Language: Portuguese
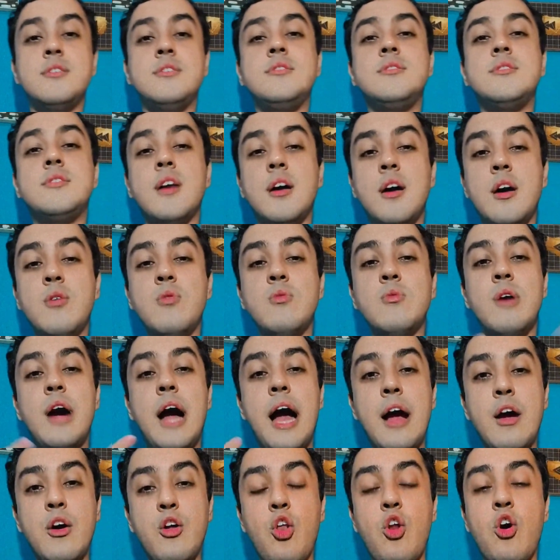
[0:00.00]
Então a
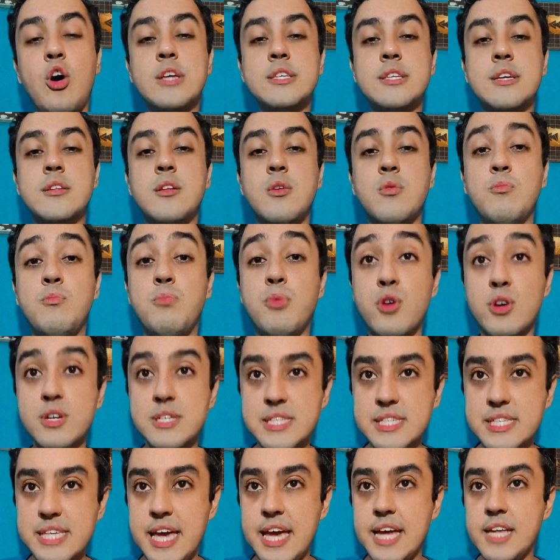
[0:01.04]
glosa não
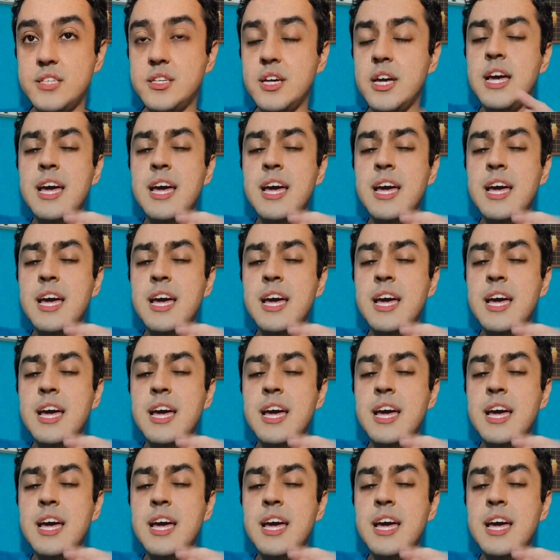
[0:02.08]
procede.